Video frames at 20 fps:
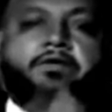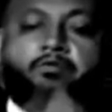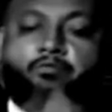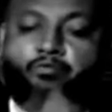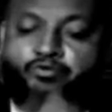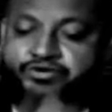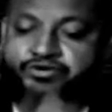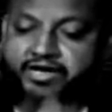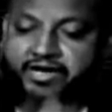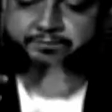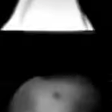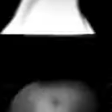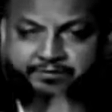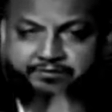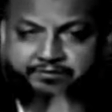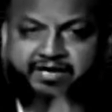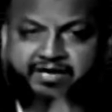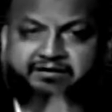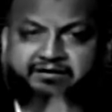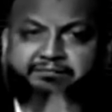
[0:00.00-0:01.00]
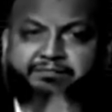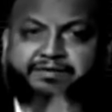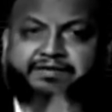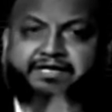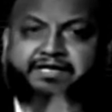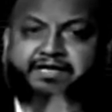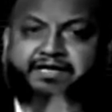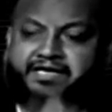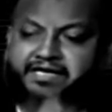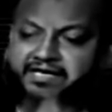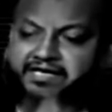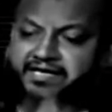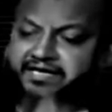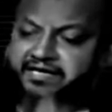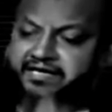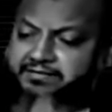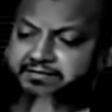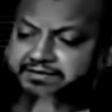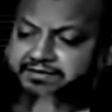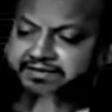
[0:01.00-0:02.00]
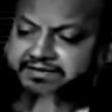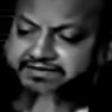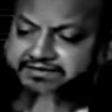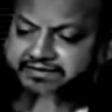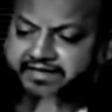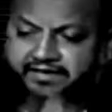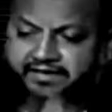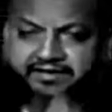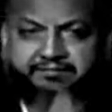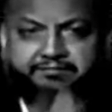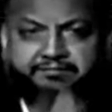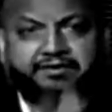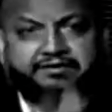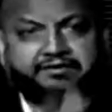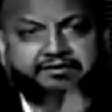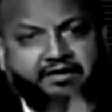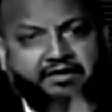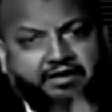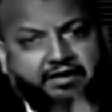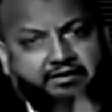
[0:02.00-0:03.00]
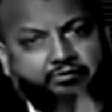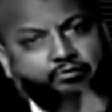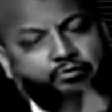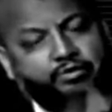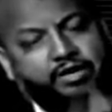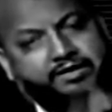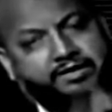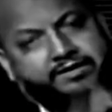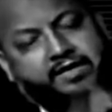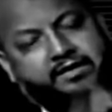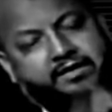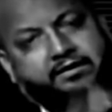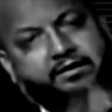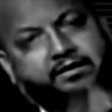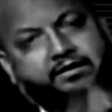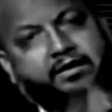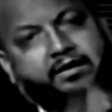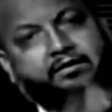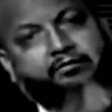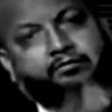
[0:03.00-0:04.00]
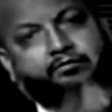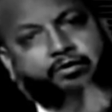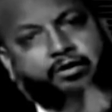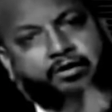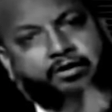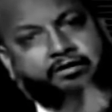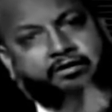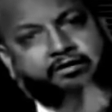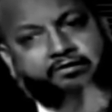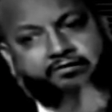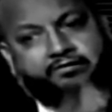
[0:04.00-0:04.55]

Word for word: मुझे अपने बारे में पता नहीं है कि मैं दस साल के बाद कहा हूंगा क्या कर रहा हूंगा